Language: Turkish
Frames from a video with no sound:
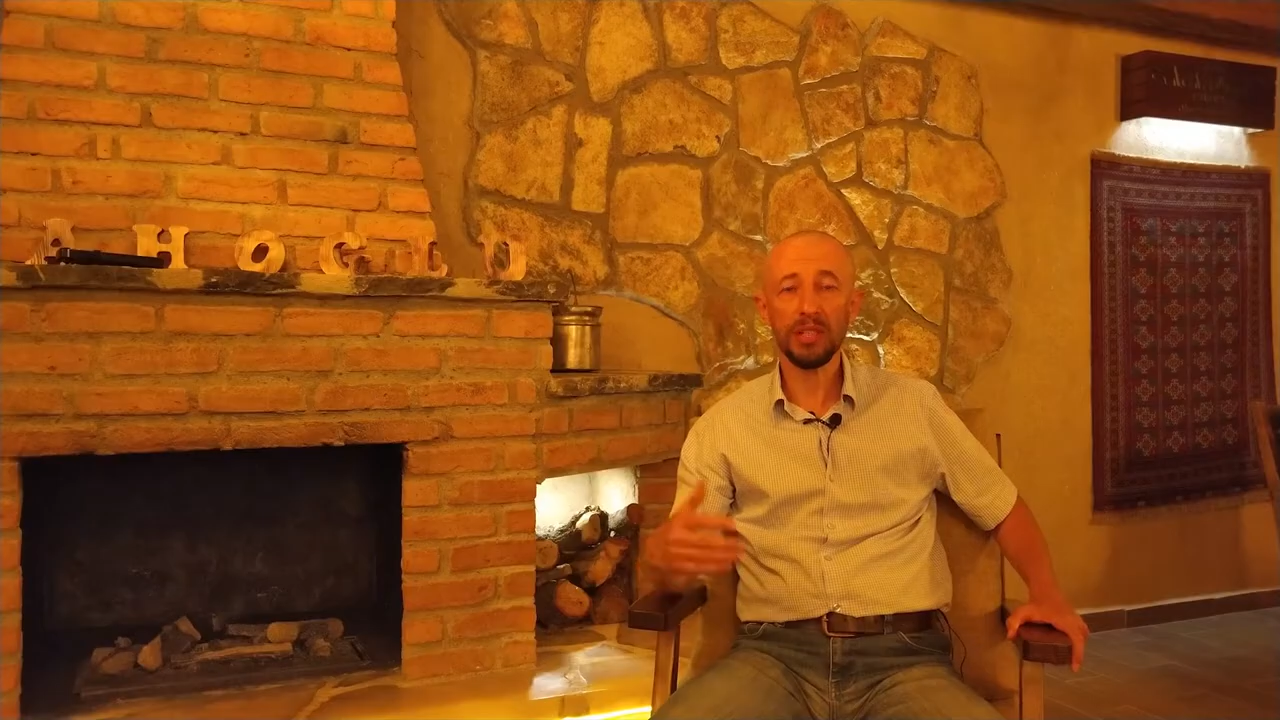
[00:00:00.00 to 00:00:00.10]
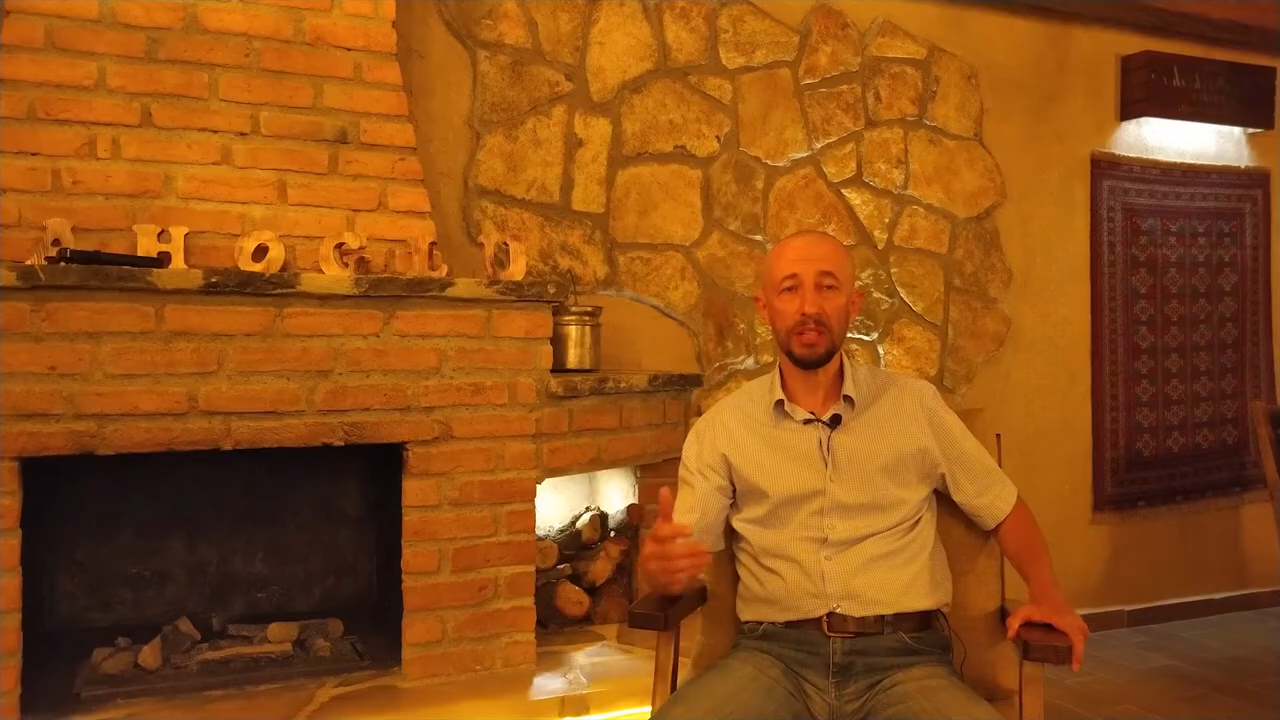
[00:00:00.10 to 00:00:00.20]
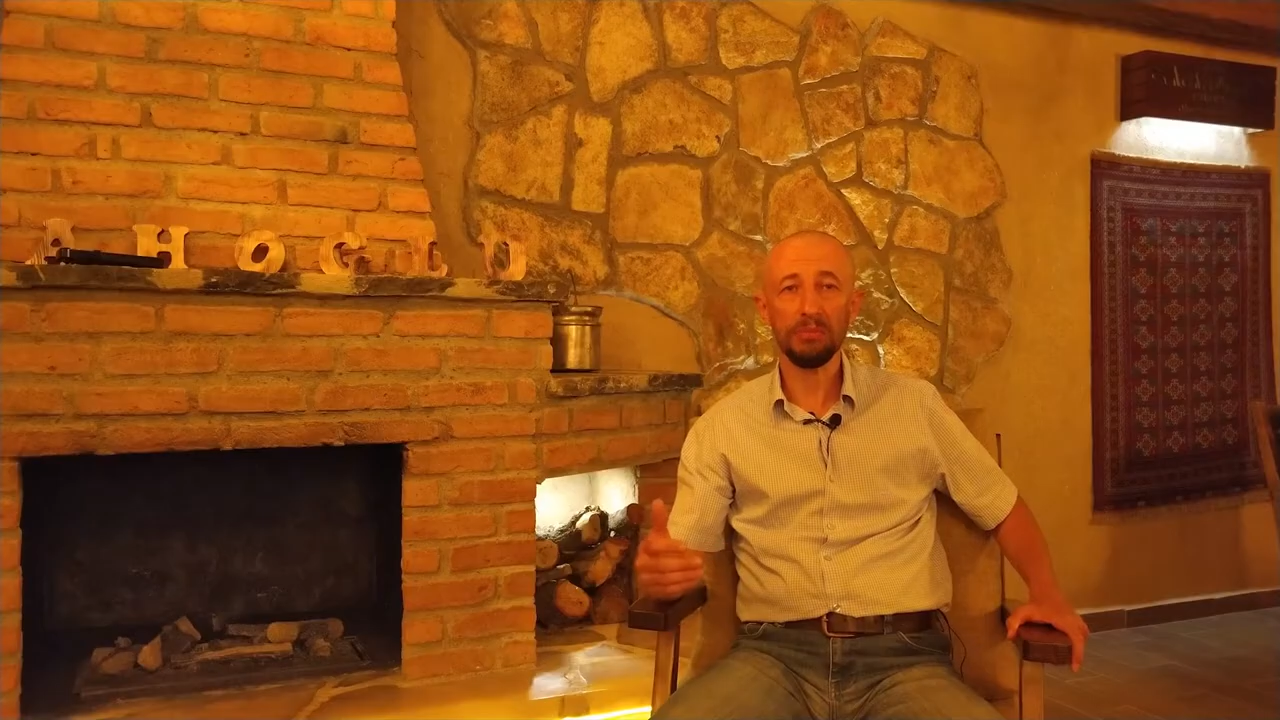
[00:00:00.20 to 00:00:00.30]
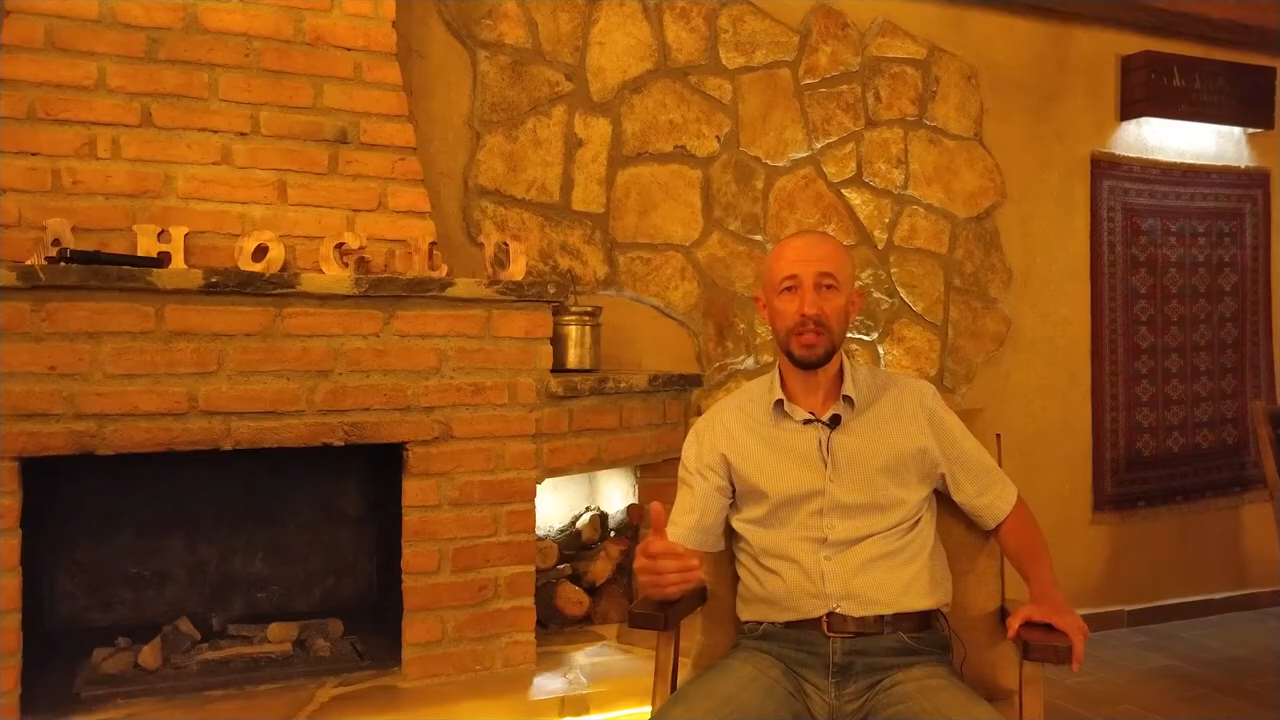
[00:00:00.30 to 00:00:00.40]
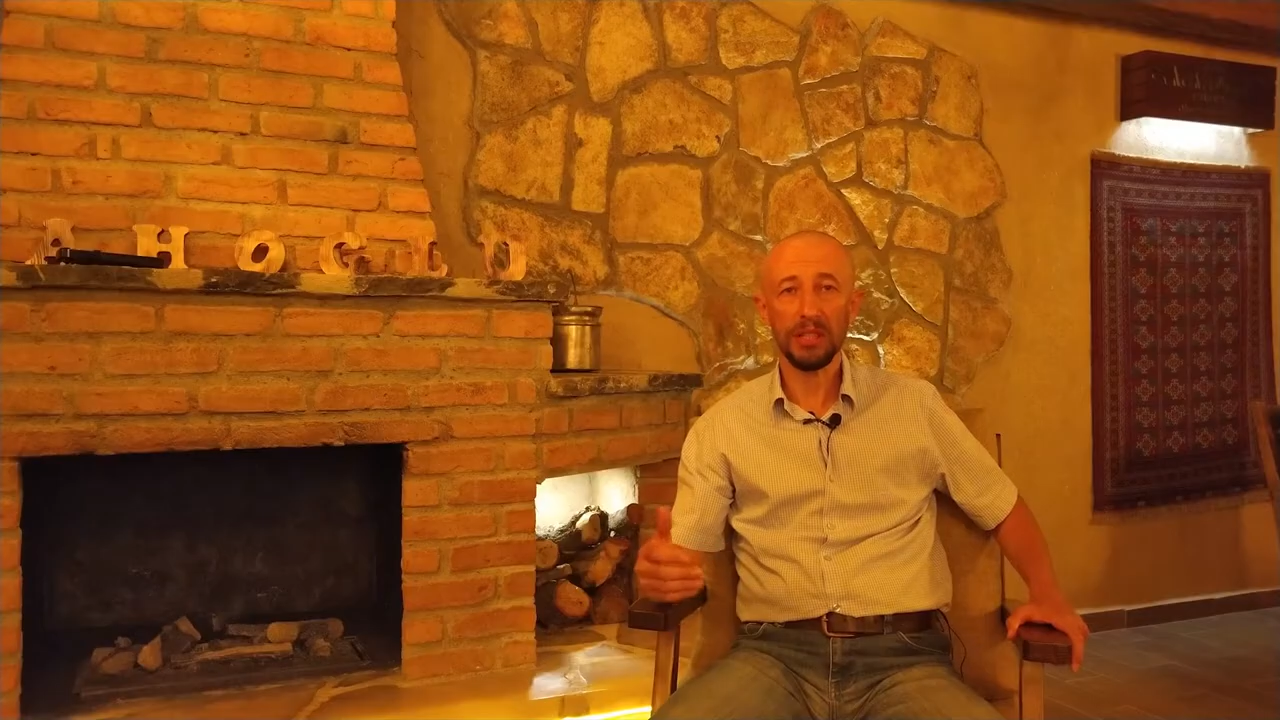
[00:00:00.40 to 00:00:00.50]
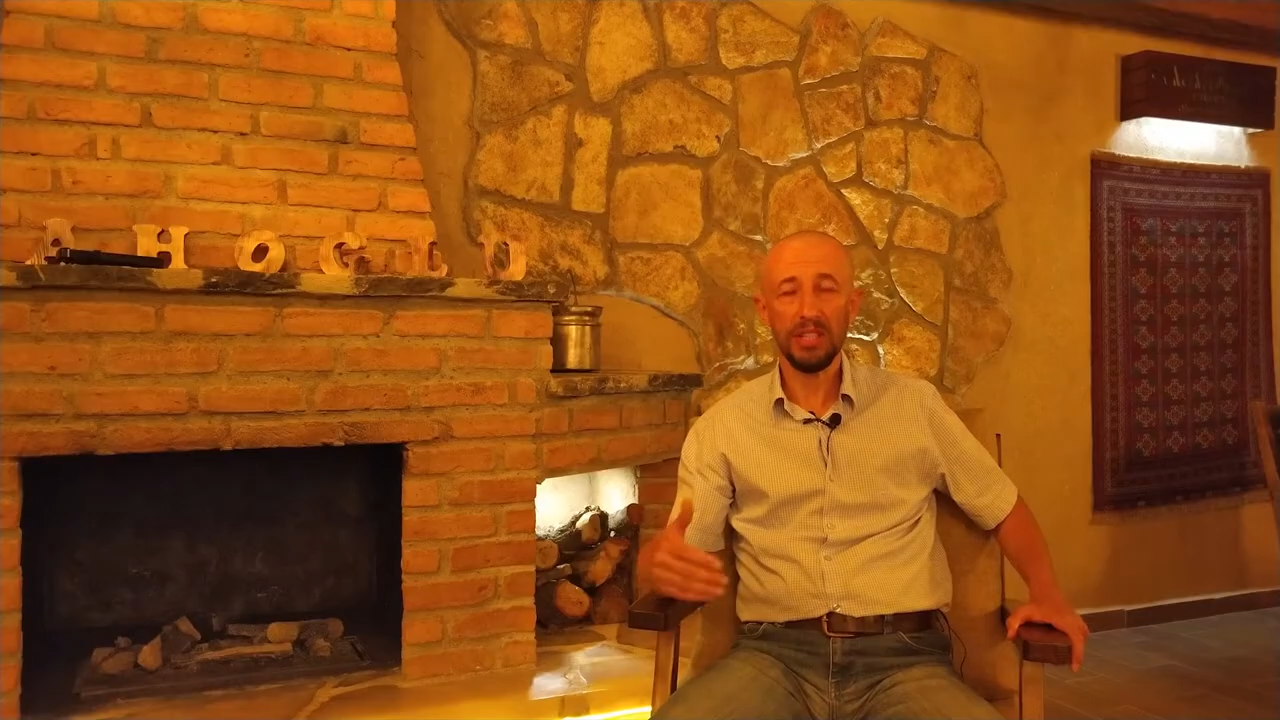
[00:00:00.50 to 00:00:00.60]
akımlar